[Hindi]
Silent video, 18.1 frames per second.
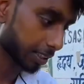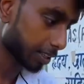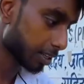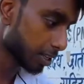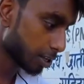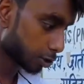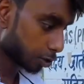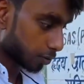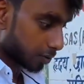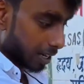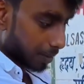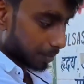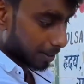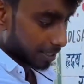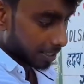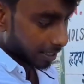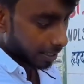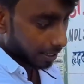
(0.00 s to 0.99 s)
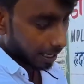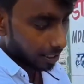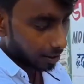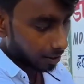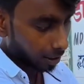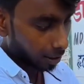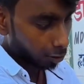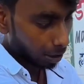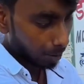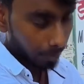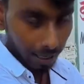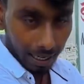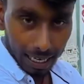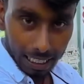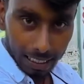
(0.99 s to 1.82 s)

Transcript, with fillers: हैं तो फिर आप ऐसे अगर राइड करें तो आपका हम्म।